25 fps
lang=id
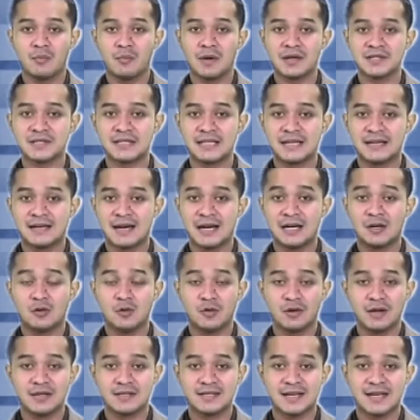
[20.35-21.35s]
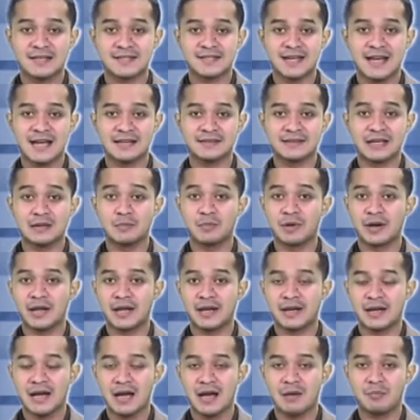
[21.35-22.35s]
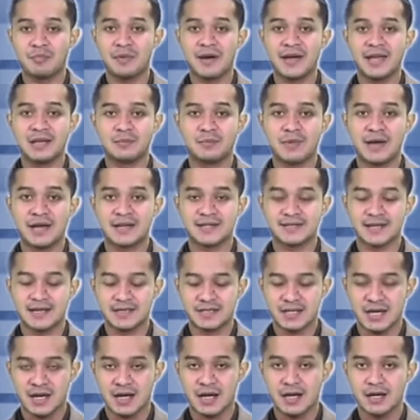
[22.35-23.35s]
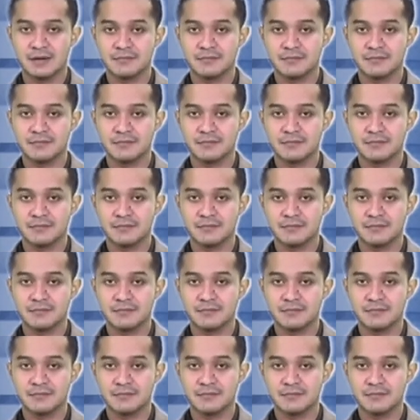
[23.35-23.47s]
memastikan kondisi kesehatan mereka baik-baik saja.